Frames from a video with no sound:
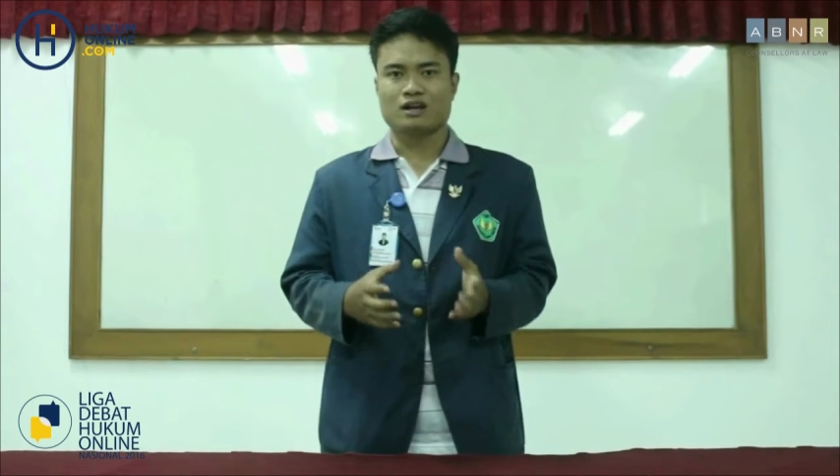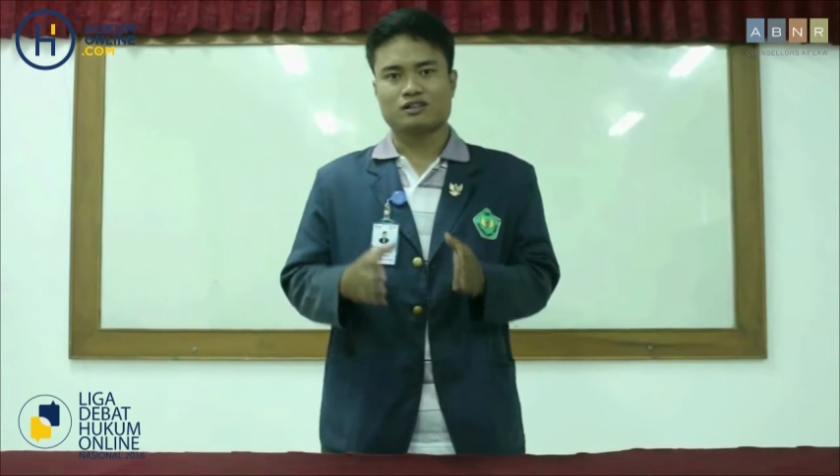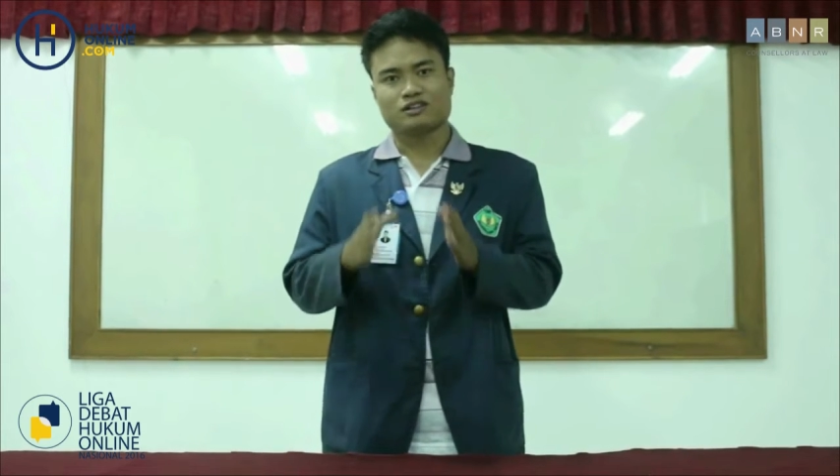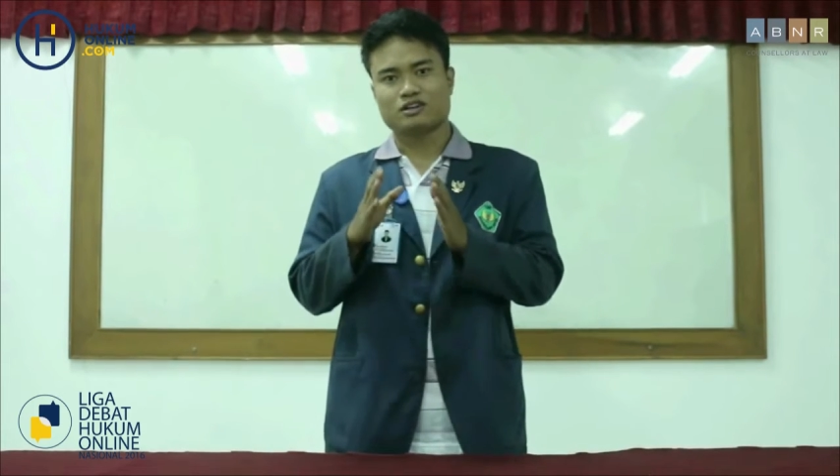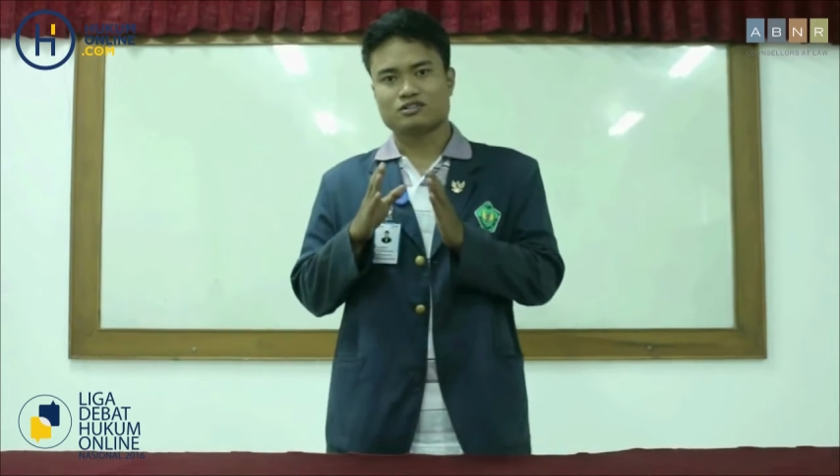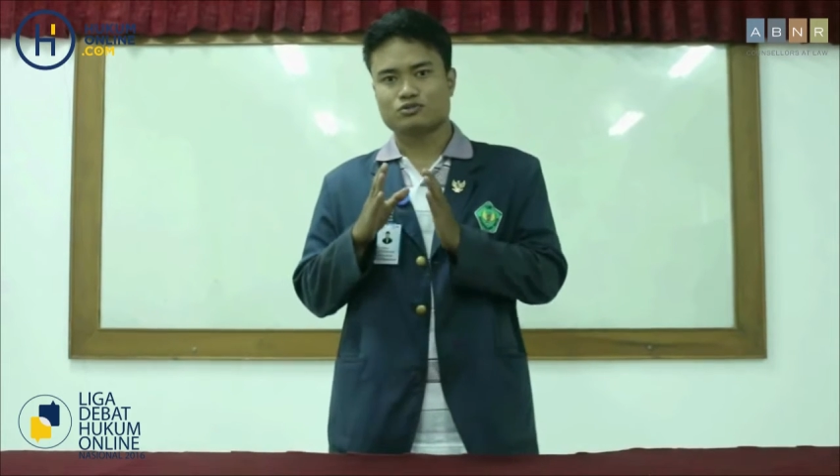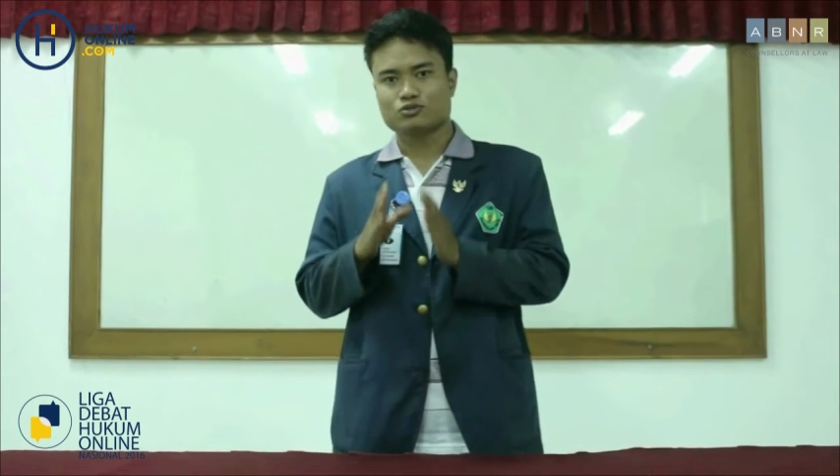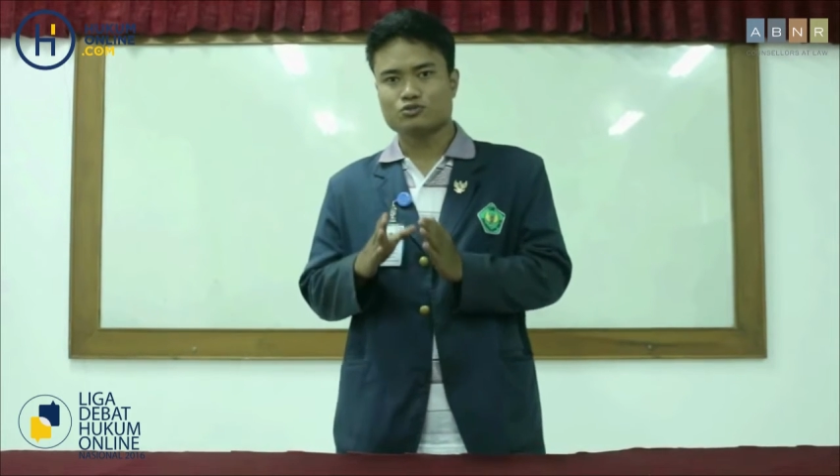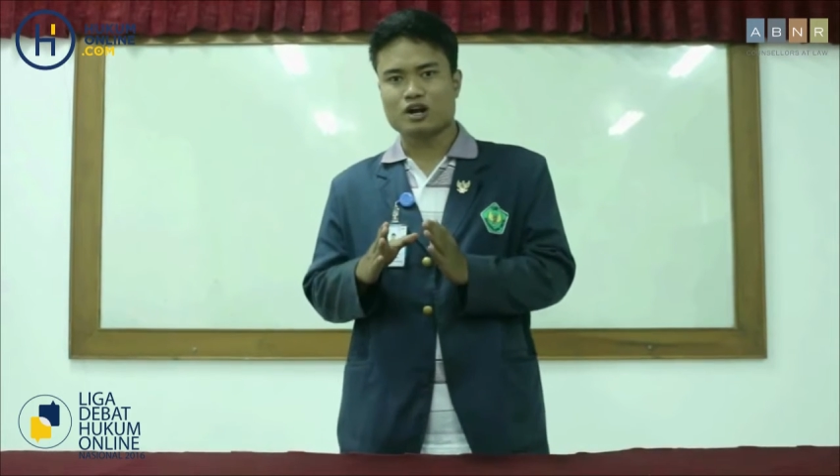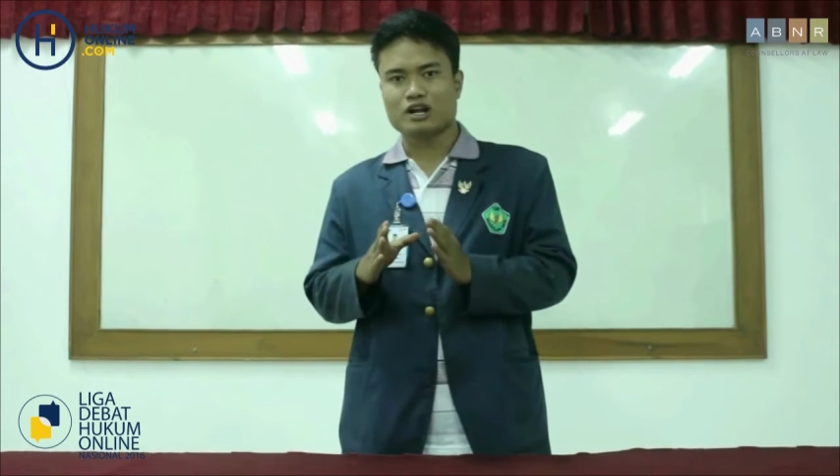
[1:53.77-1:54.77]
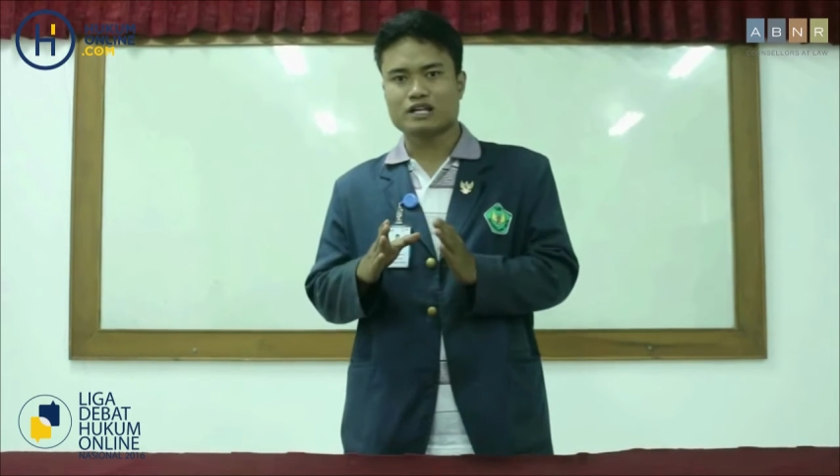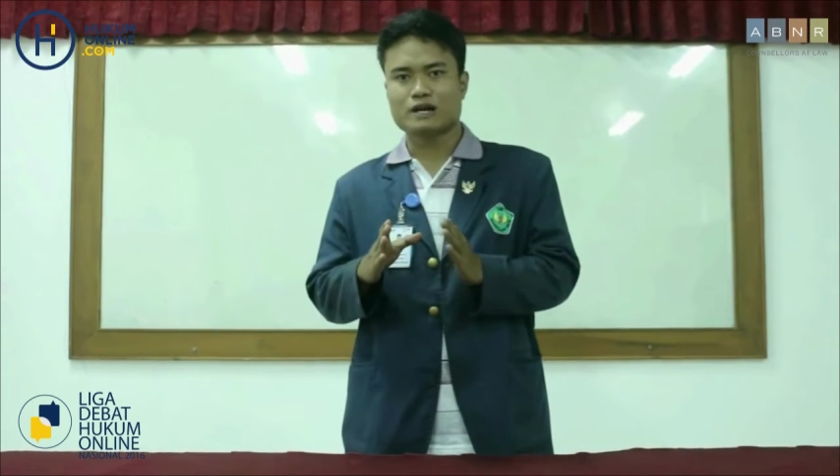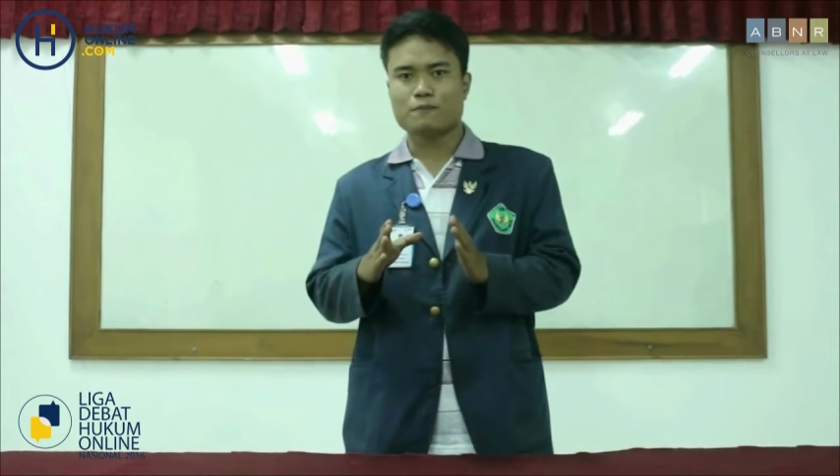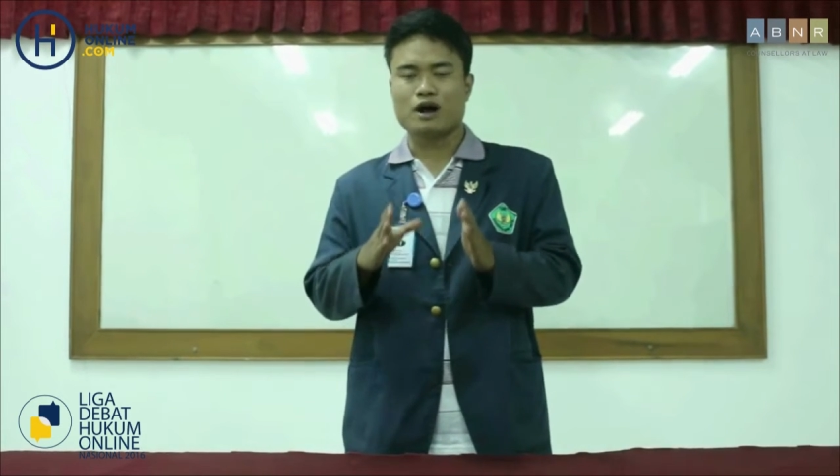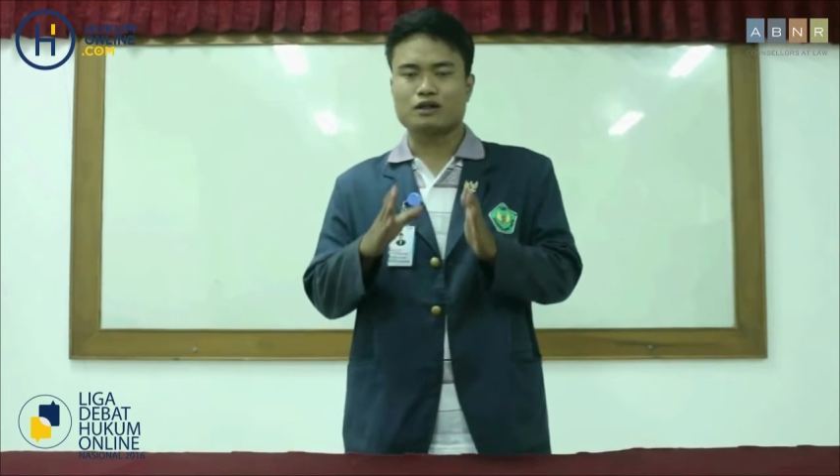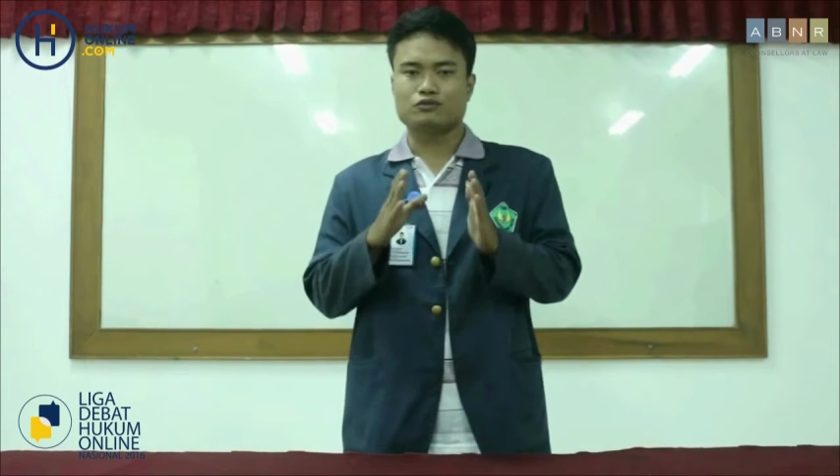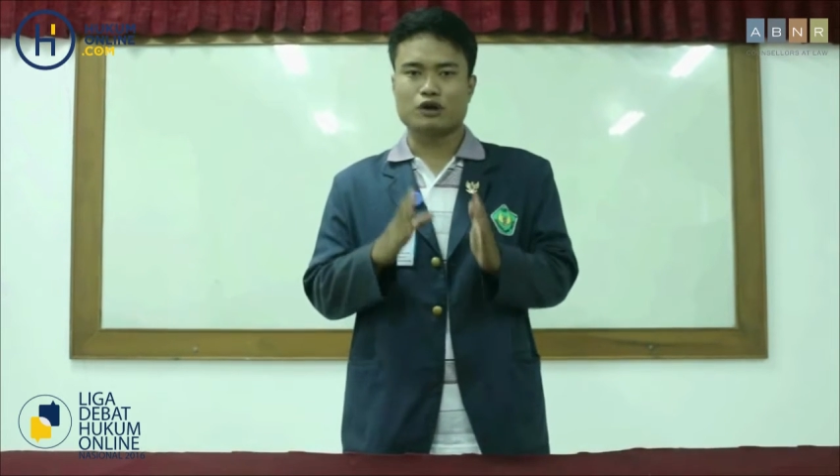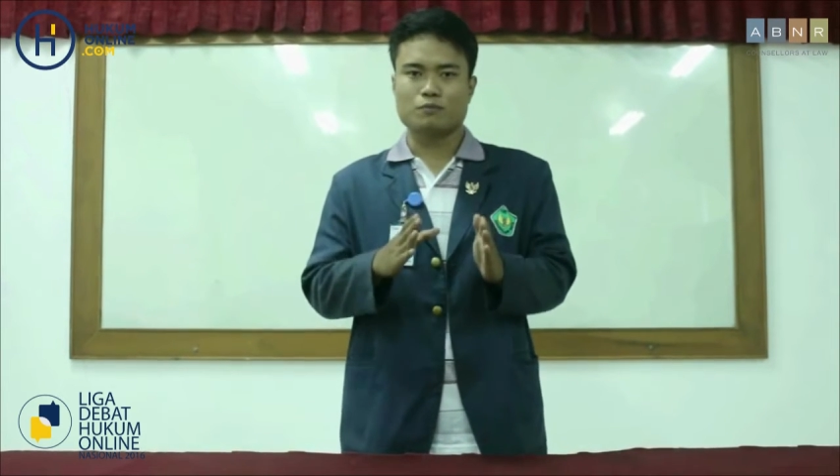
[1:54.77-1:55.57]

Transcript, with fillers: tidak setuju adanya pengaturan